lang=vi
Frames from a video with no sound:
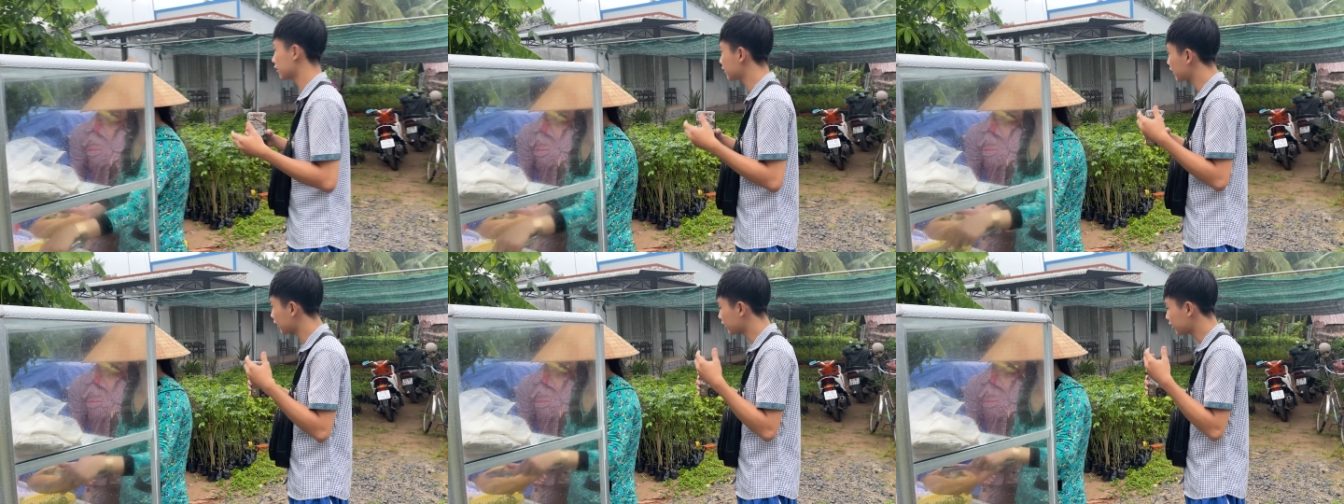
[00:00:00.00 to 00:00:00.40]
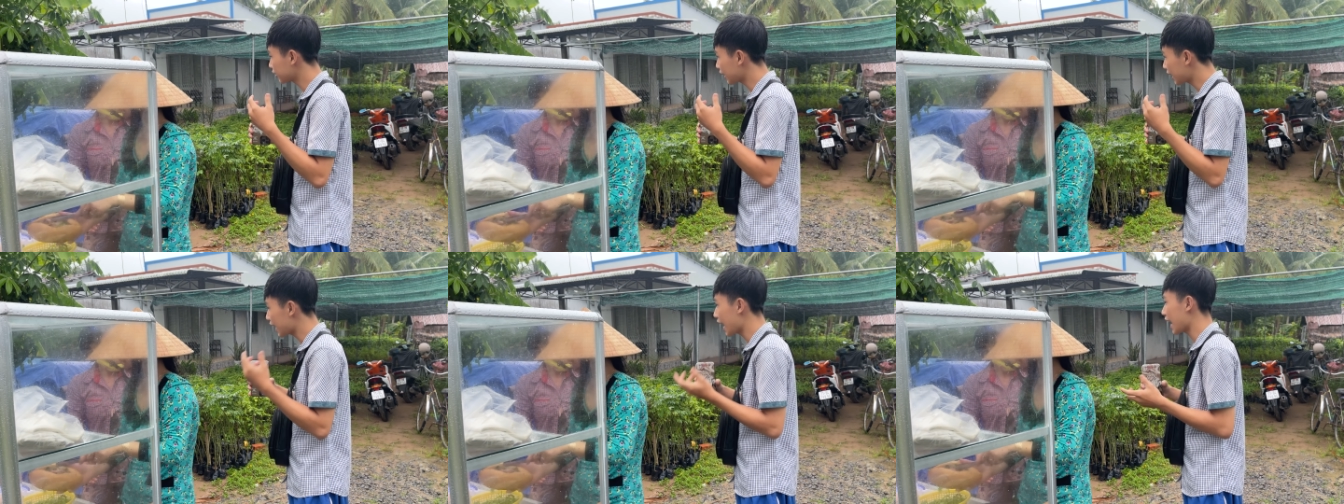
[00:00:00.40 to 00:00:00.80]
tiền người
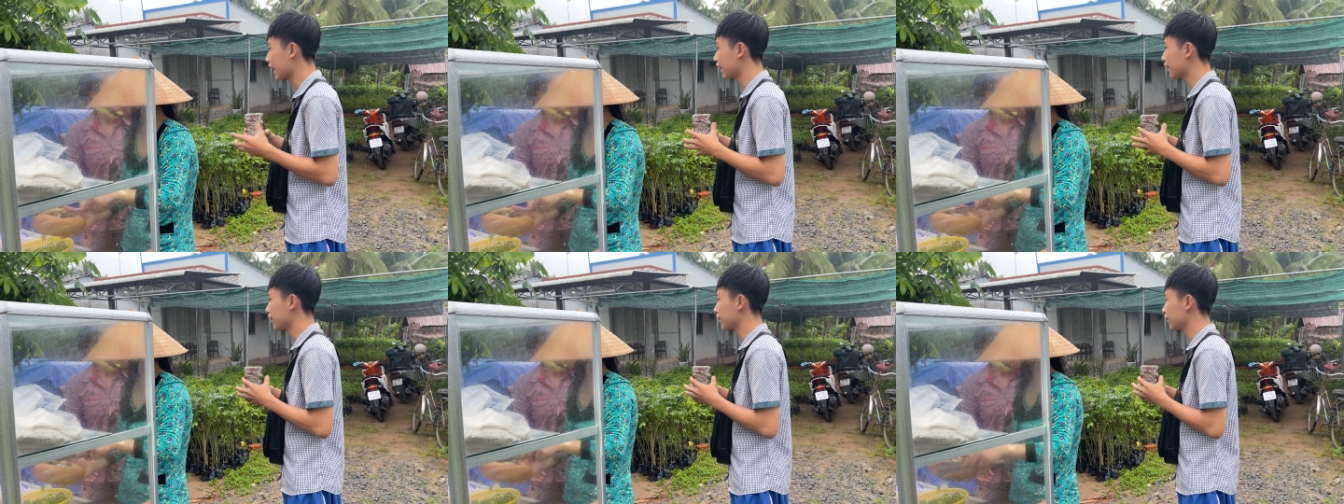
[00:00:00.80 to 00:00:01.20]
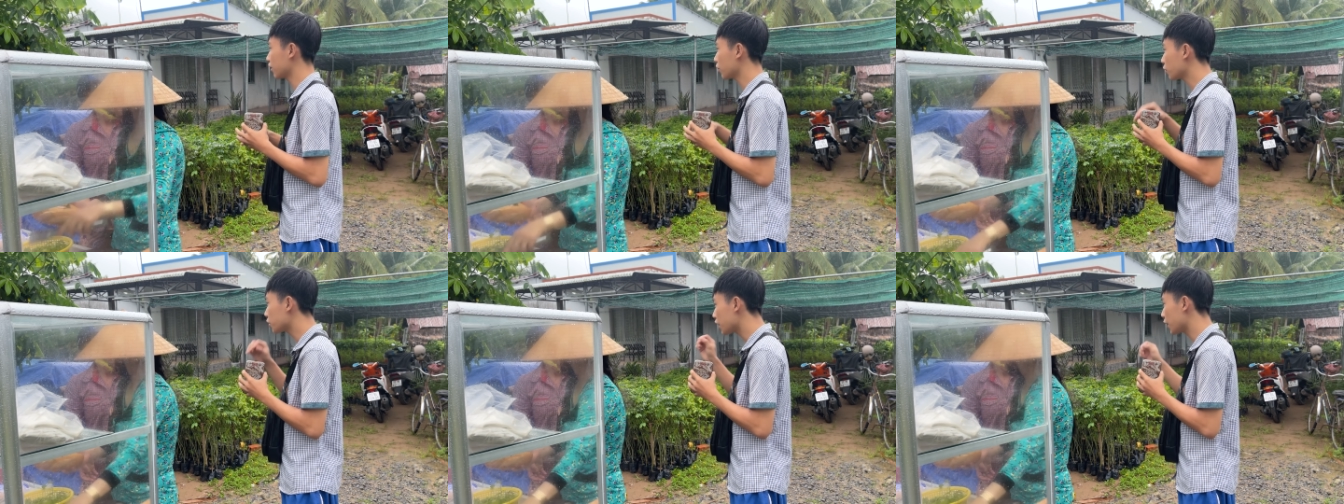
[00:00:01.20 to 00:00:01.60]
ta like nó
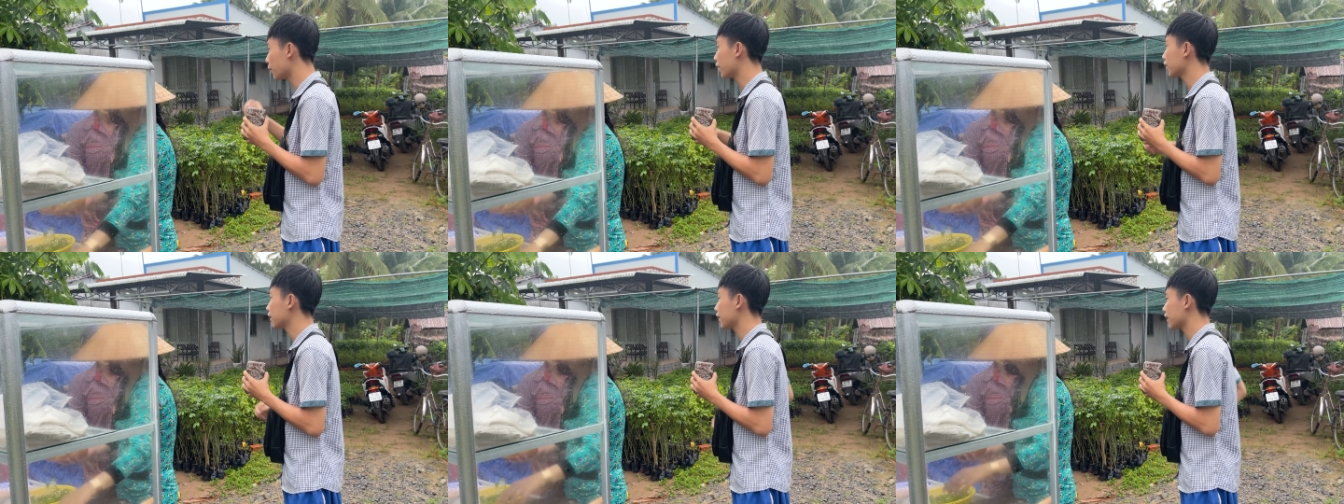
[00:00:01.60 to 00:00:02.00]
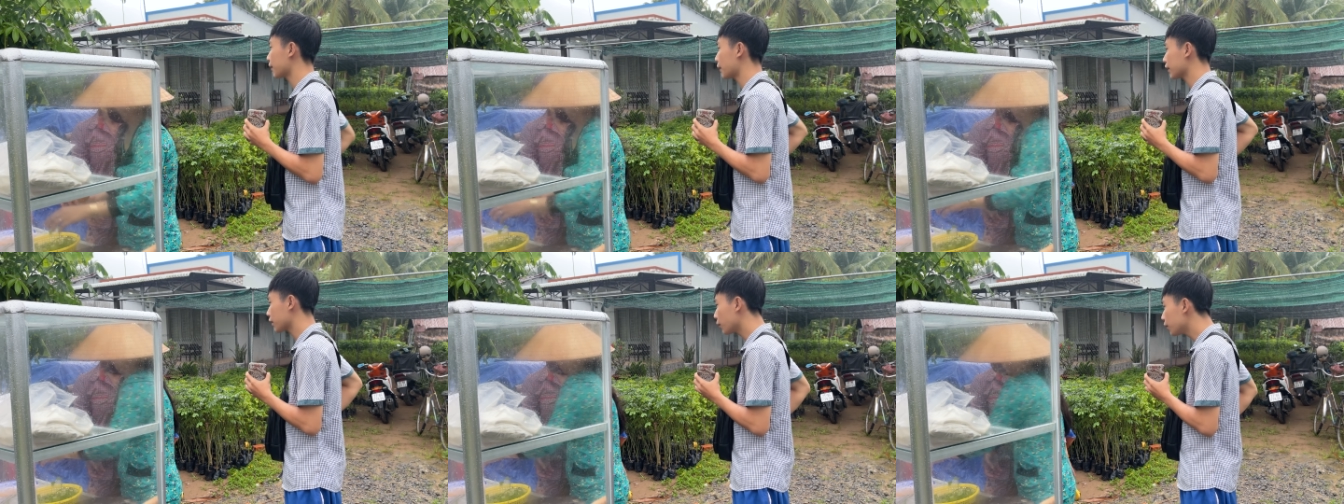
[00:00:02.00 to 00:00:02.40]
còn nhiều hơn cái tiền người ta
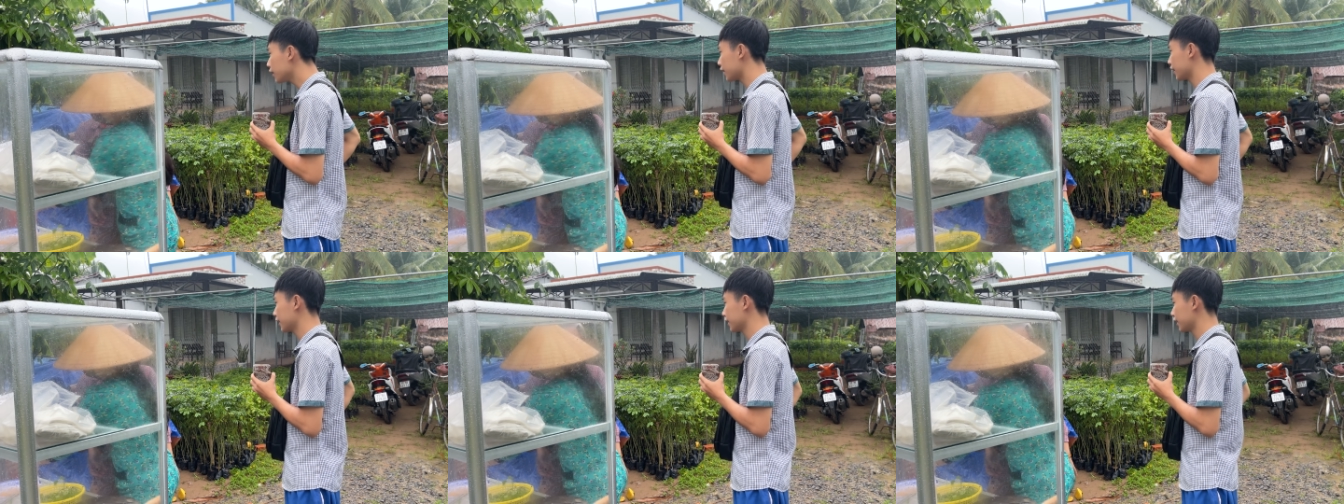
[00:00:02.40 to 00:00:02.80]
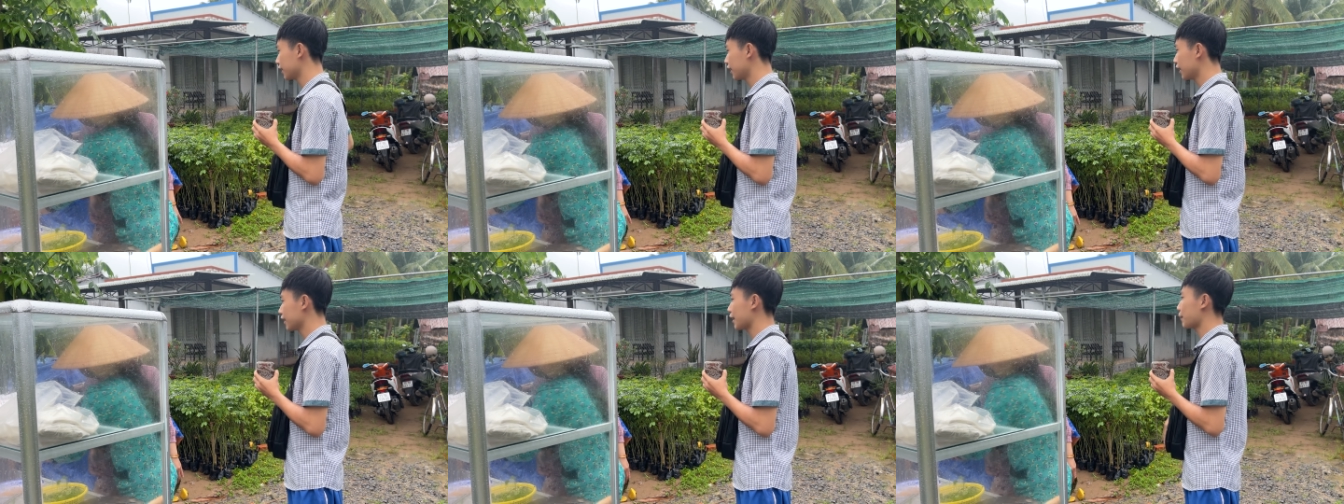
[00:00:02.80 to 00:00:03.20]
bán chuối nữa.
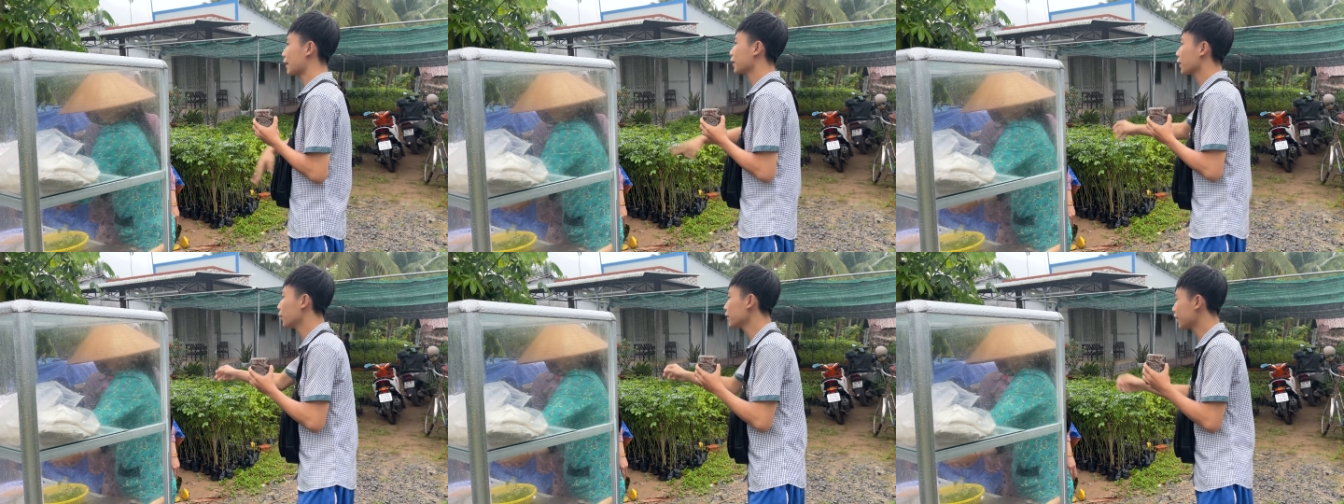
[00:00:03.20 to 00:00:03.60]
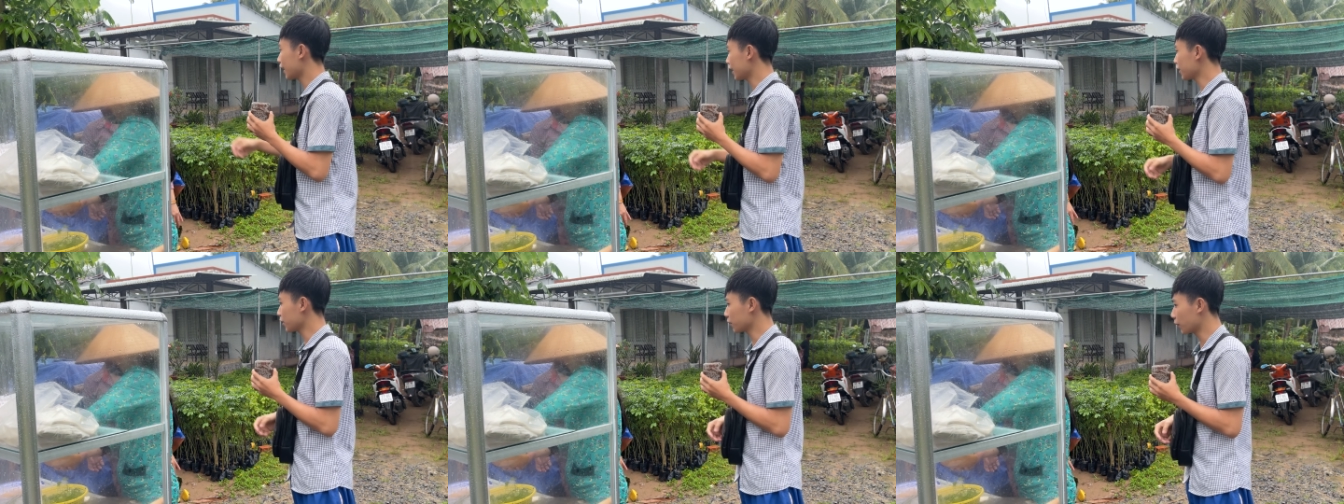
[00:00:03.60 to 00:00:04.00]
Ta bán chuối chỉ
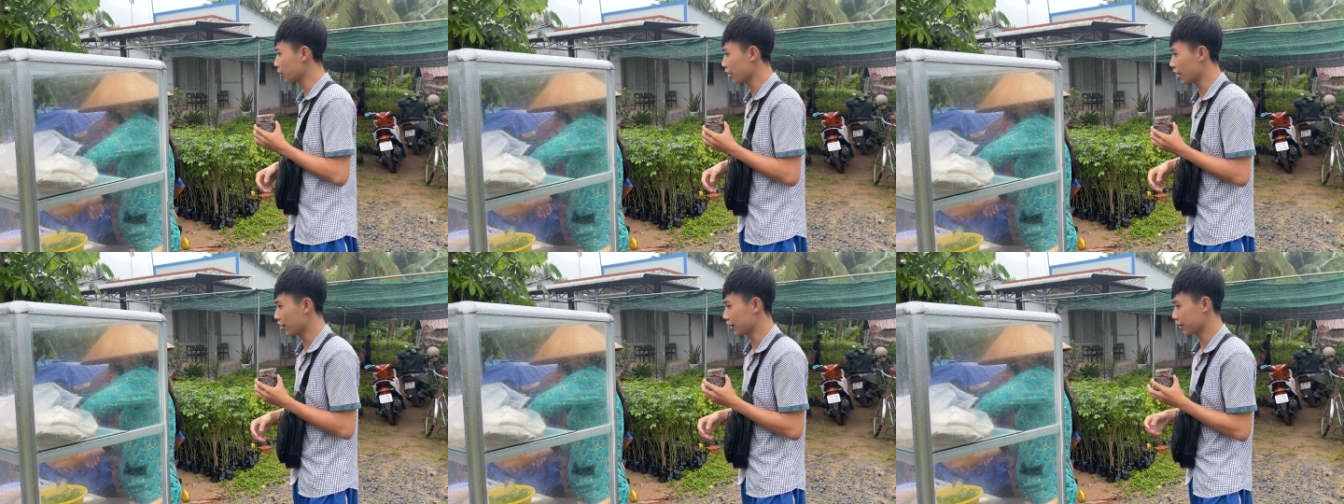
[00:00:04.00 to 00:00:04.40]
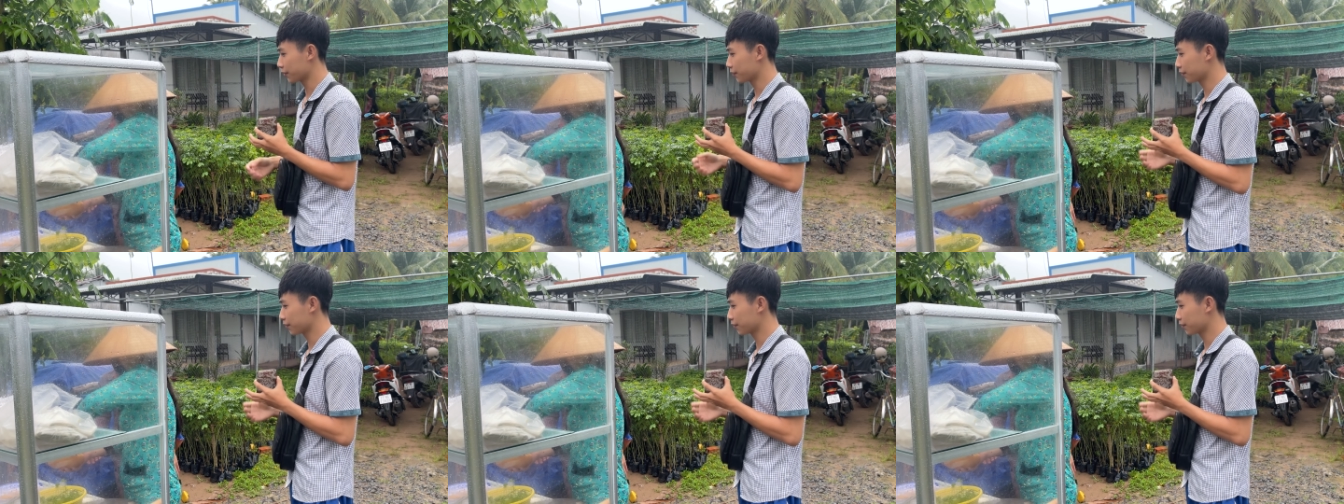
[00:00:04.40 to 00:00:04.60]
để cho vui thôi.